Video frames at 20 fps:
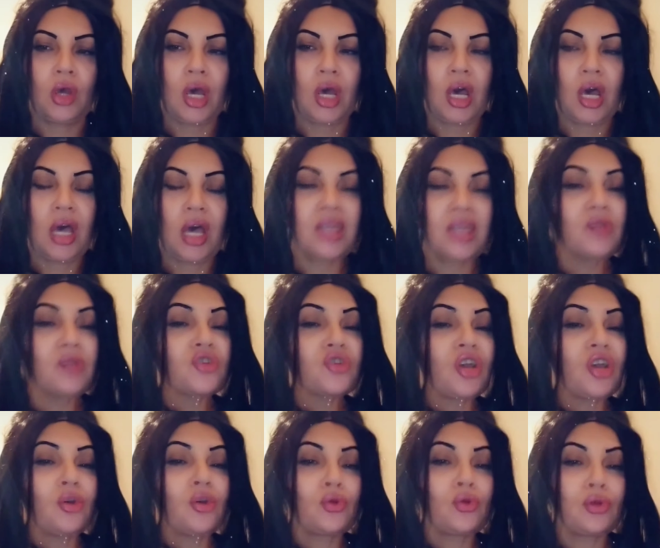هذا واش
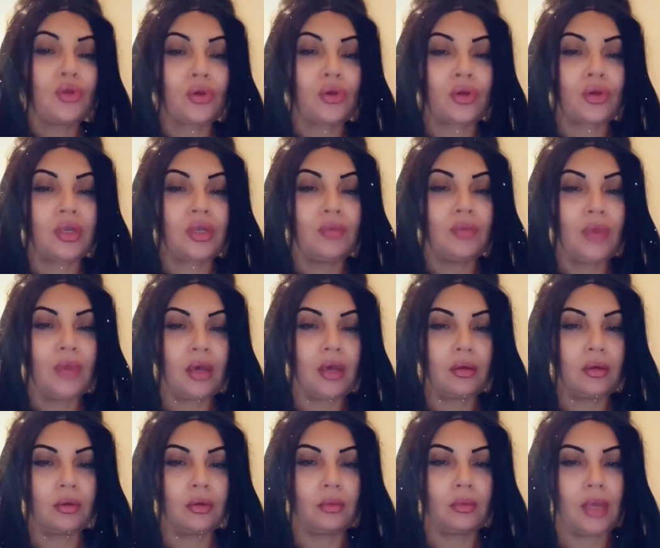راح نقول لك اختي
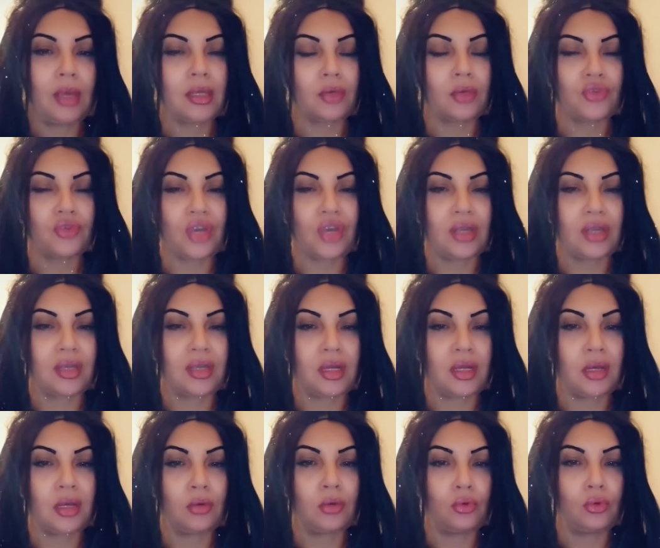ما ما عندك واش راح
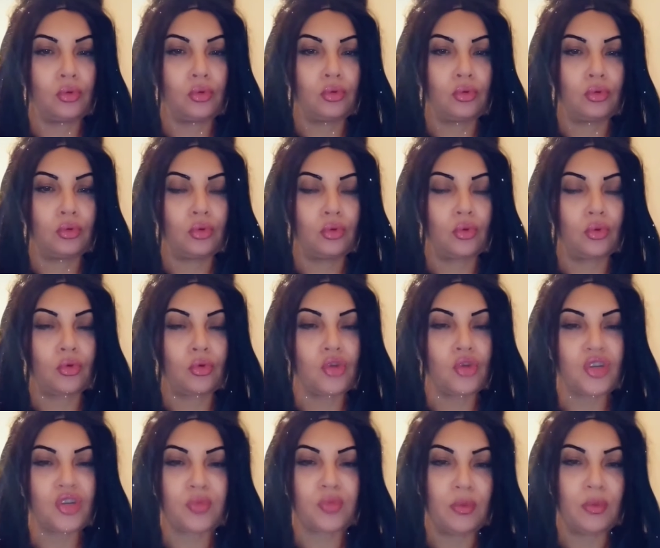ديري
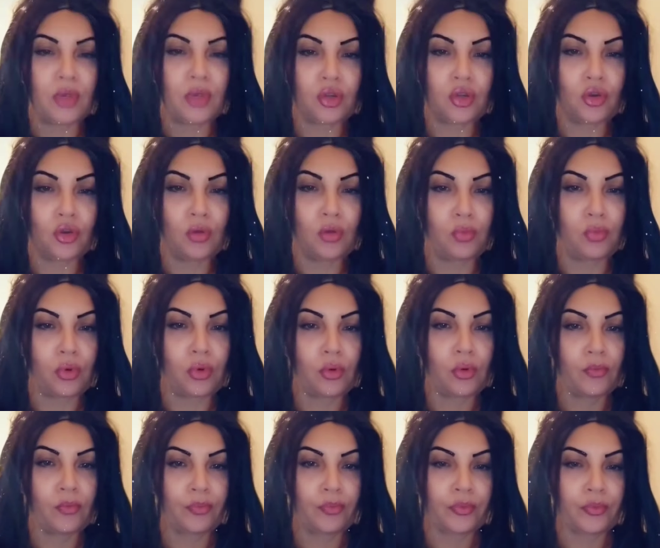وكلش بالمكتوب
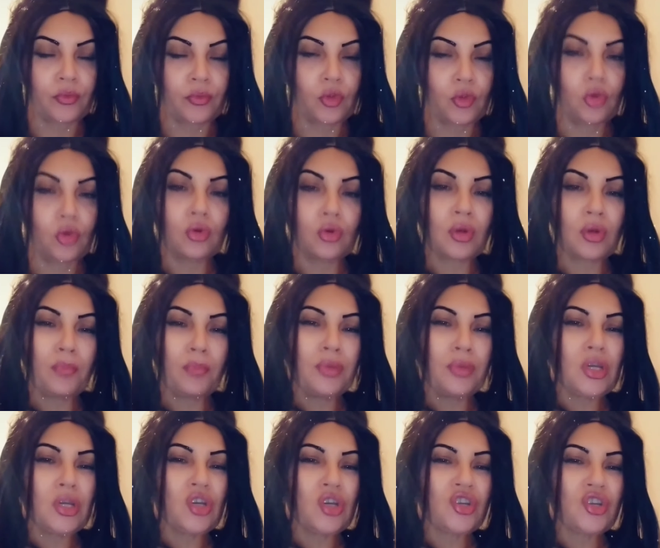
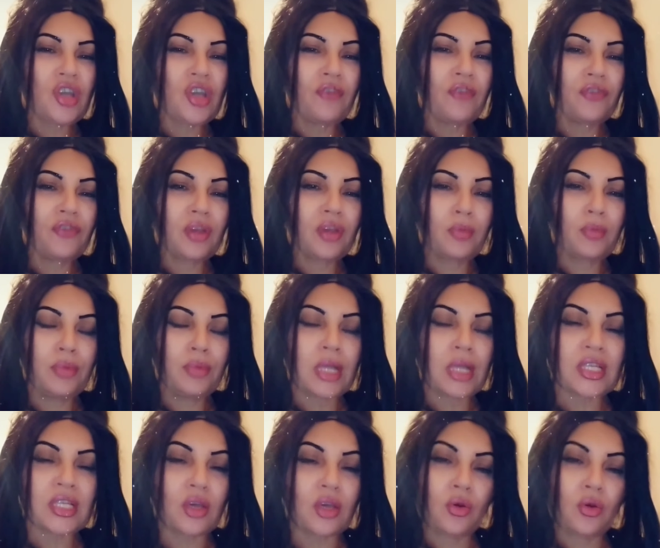وربي شايف لك
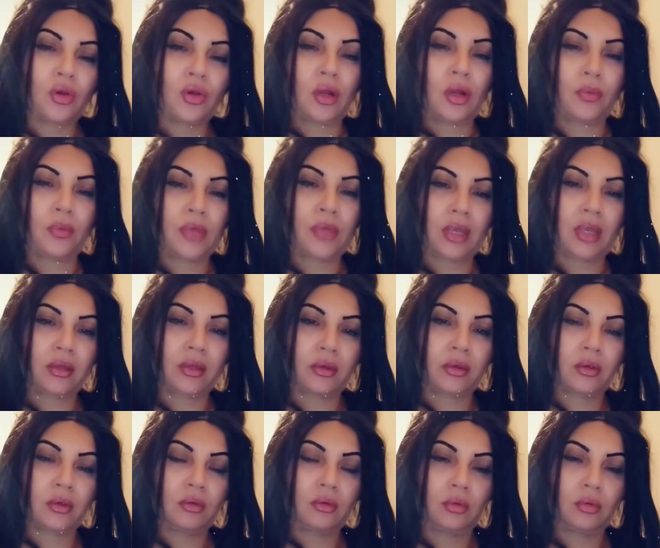بلاصه اخرى
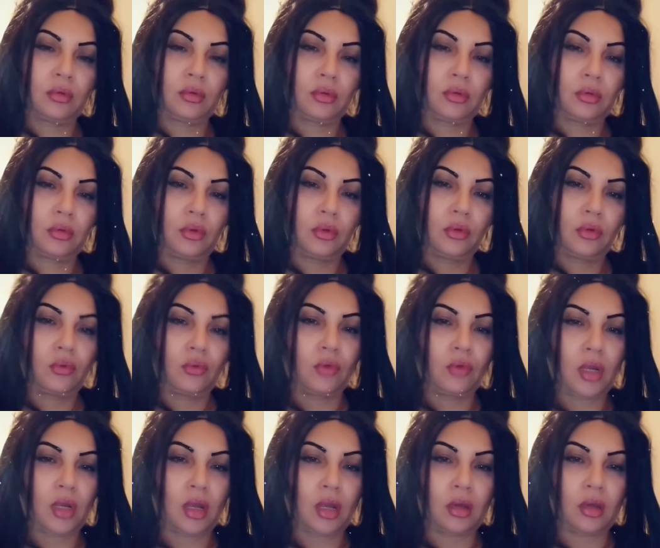بتاتخ
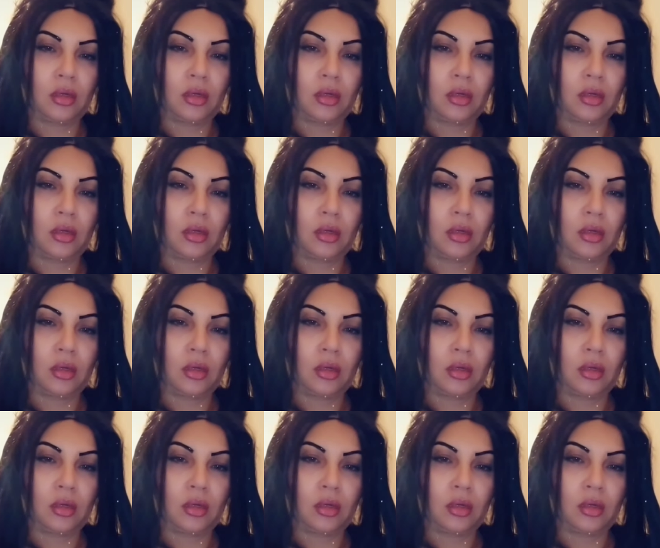فوالا